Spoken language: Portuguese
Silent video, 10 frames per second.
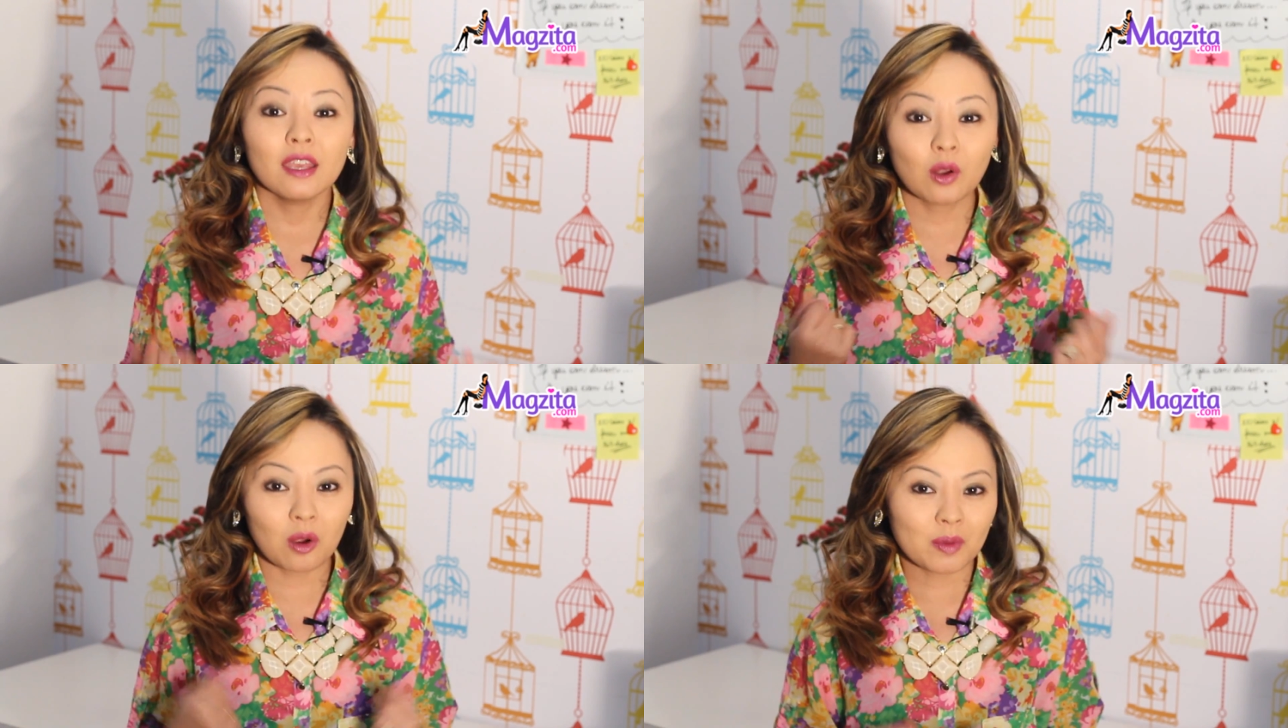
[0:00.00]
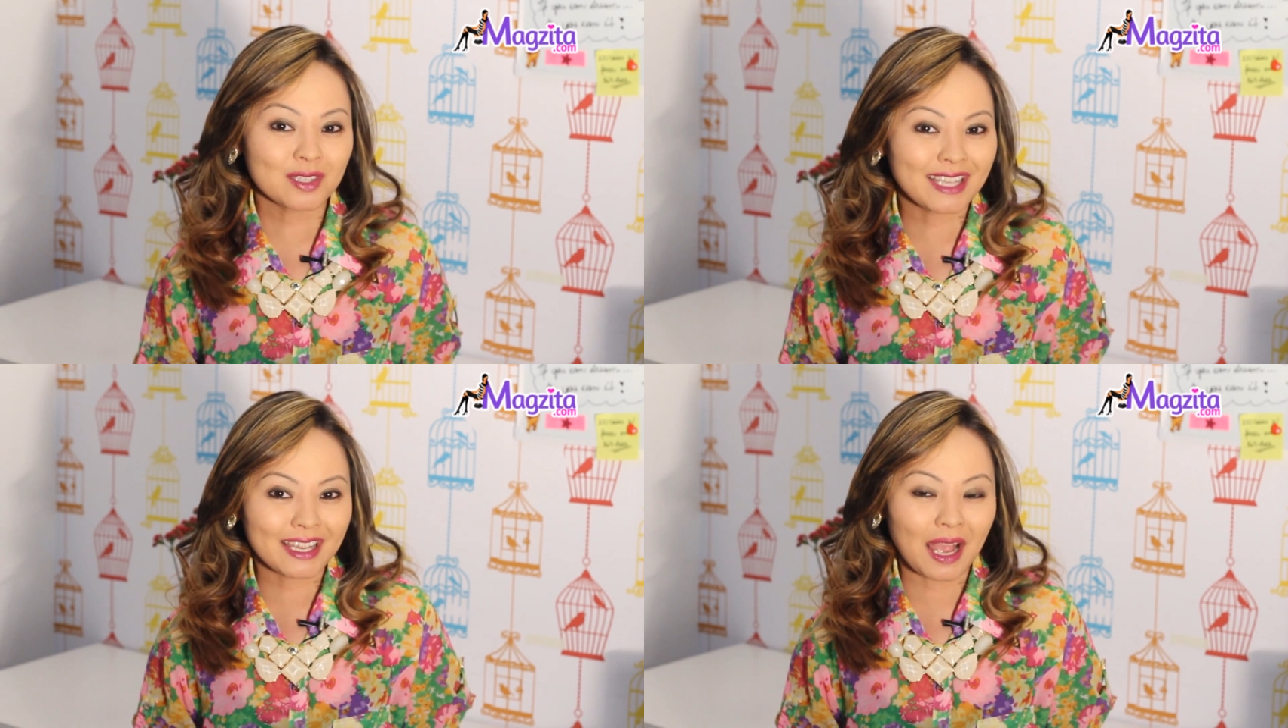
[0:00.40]
E como
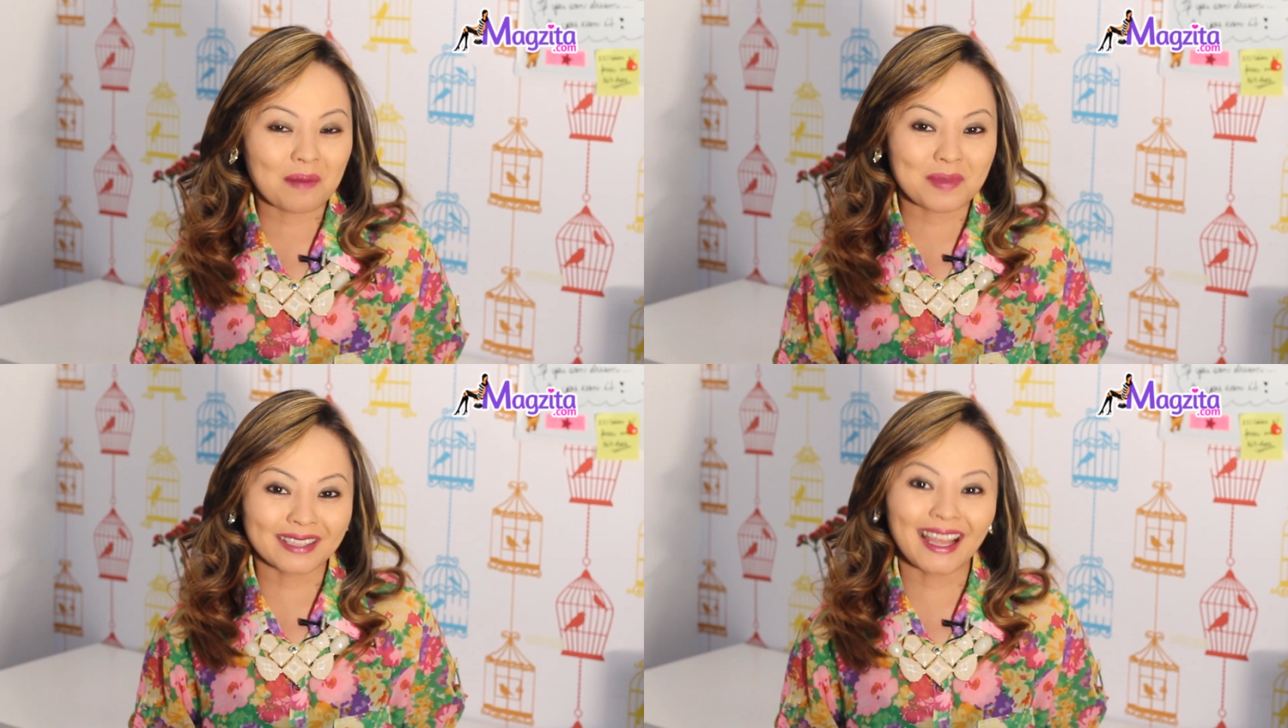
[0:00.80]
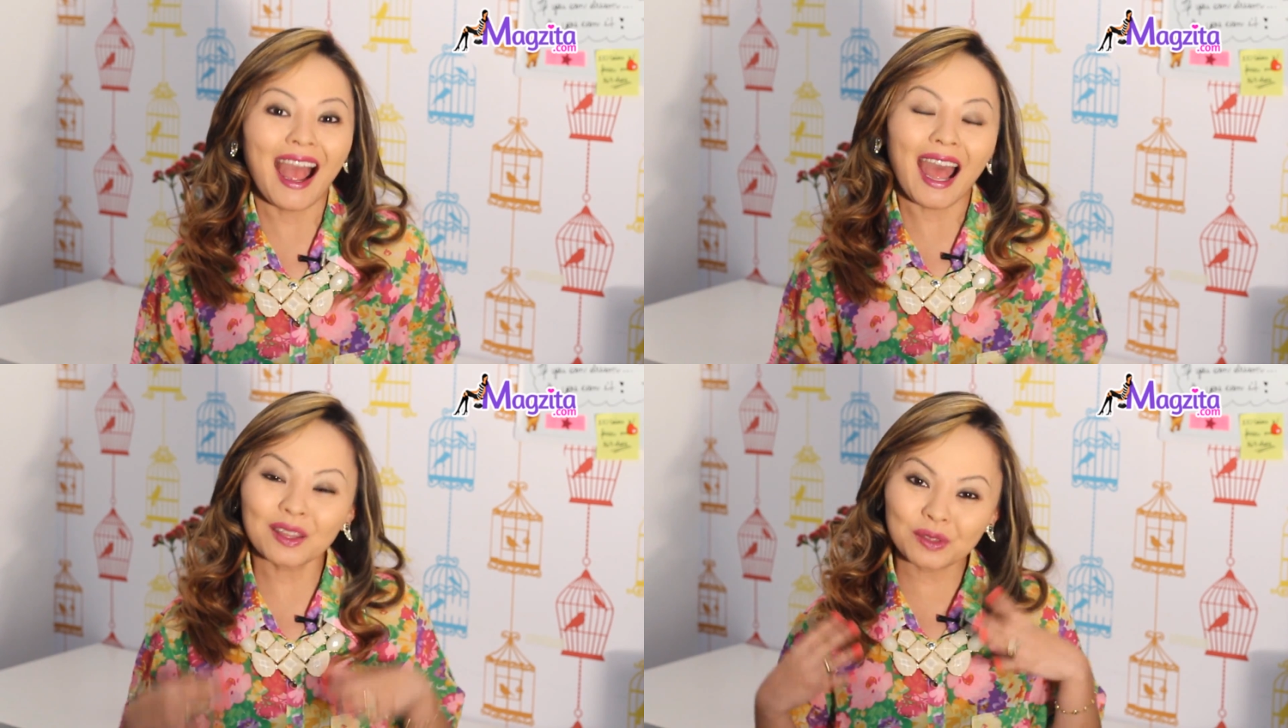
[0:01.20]
eu sei que a Amanda
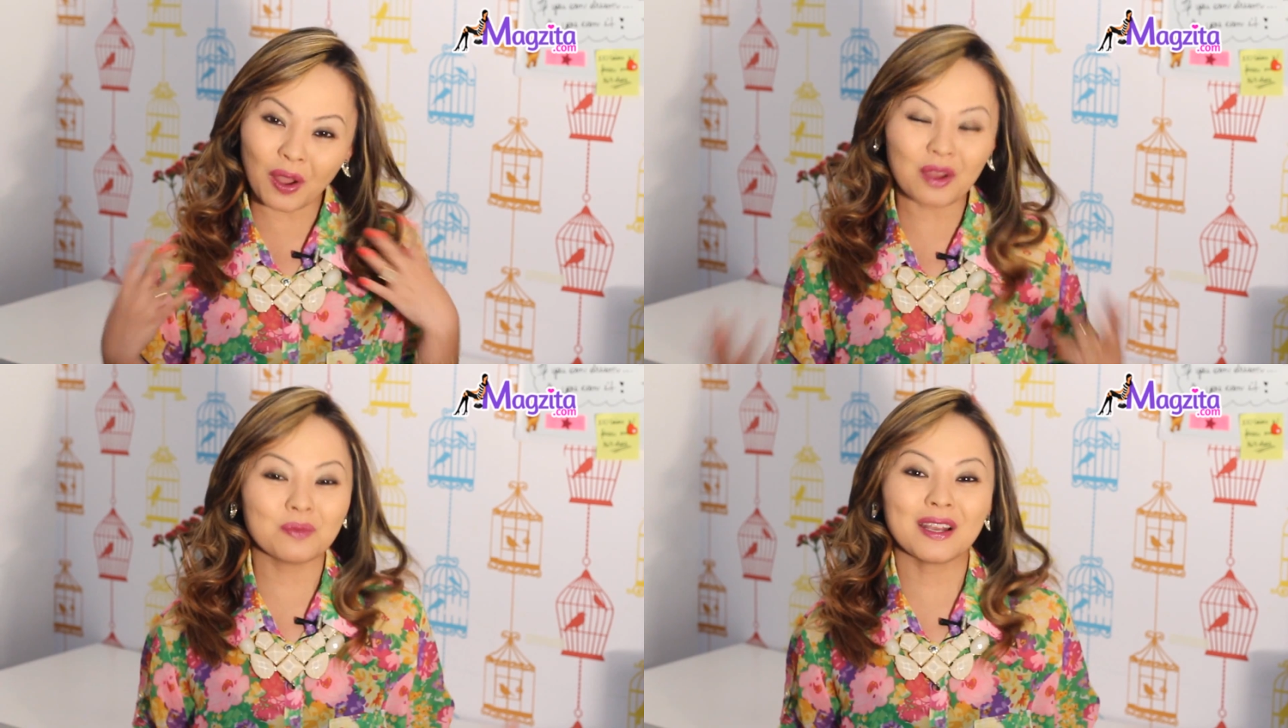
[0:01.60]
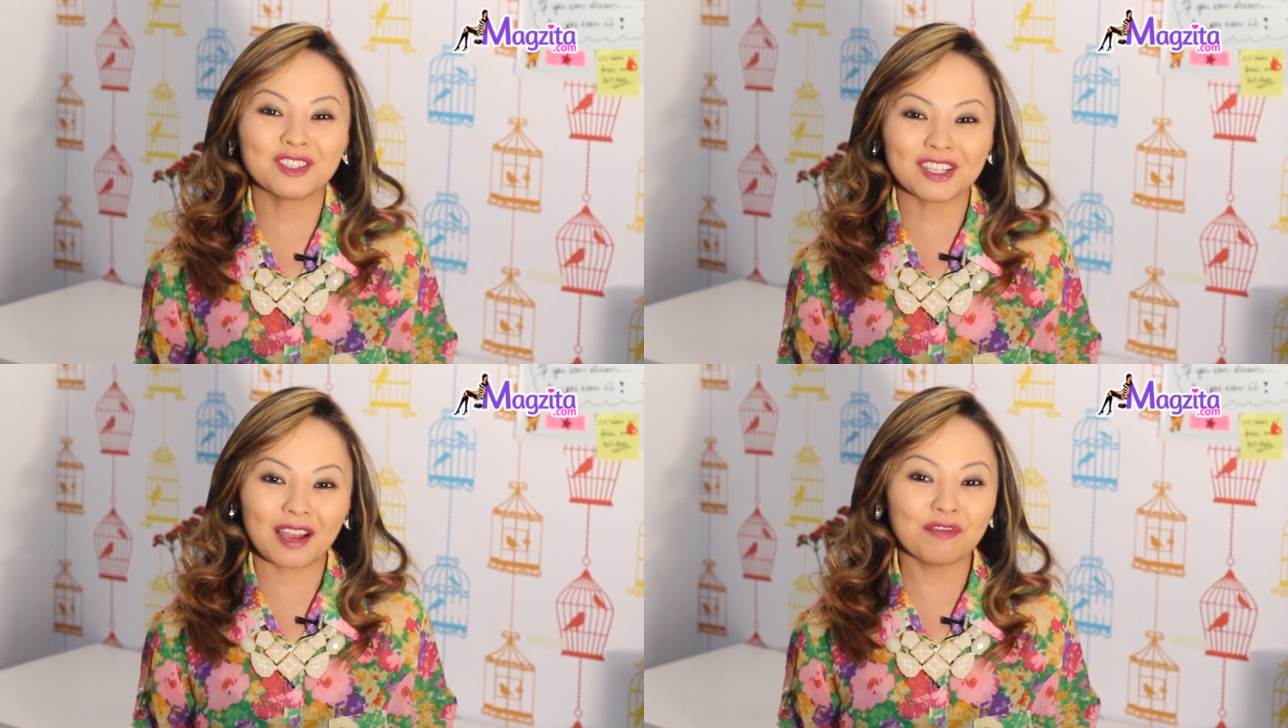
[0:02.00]
adora
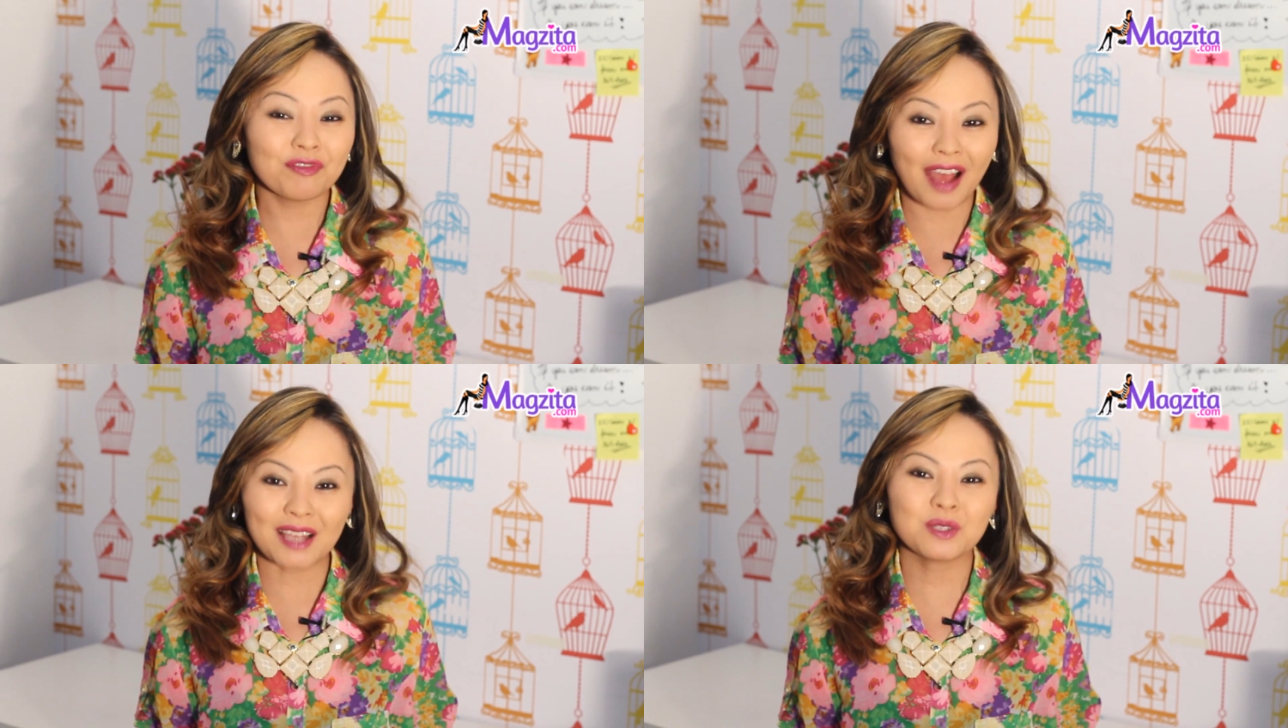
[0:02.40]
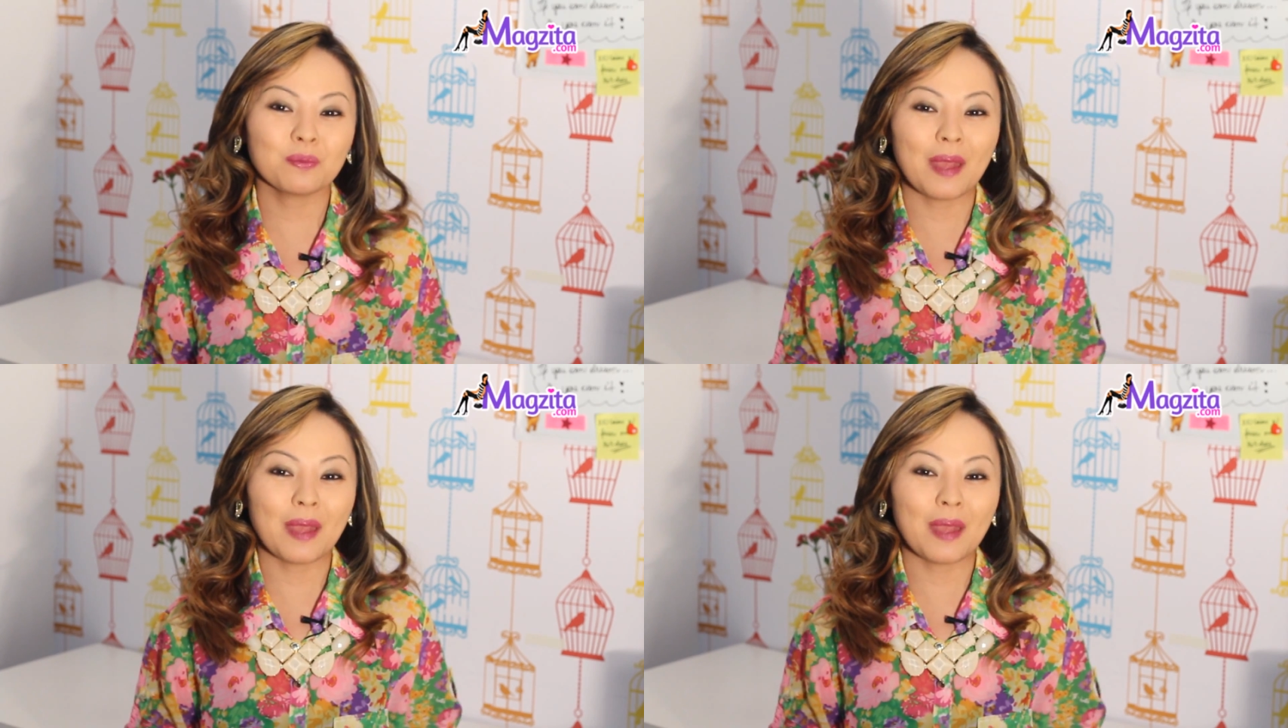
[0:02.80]
uma dica fácil,